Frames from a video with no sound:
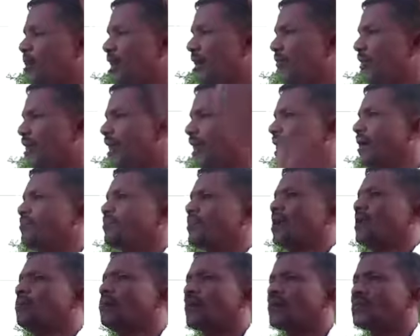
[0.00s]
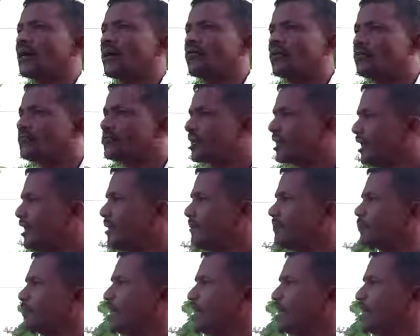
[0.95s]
முடியவில்லையாம் கல்முனை தமிழீசனை